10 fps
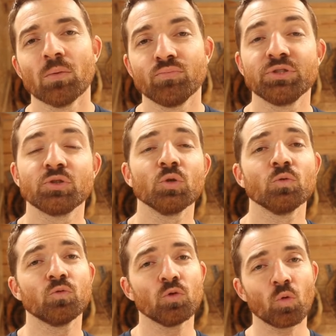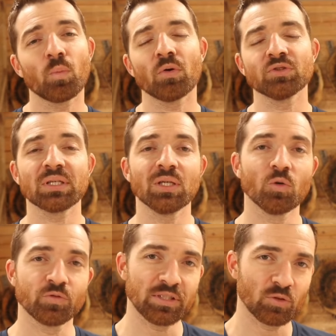puisque vous le comprendrez
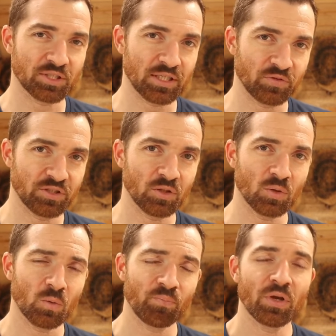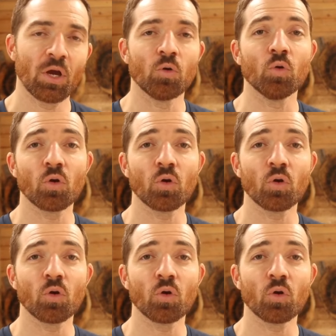au fil de cette vidéo, le